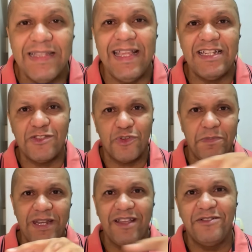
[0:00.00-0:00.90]
Deixa sua
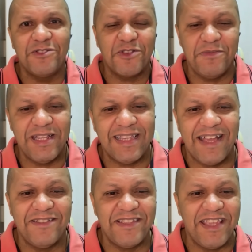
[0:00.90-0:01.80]
opinião nos
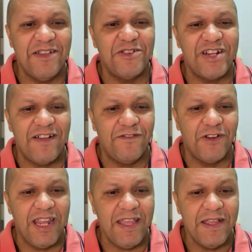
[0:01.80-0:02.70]
comentários que eu já
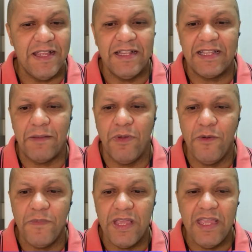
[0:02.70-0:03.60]
vou ler, tá
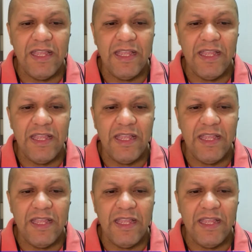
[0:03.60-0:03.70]
bom?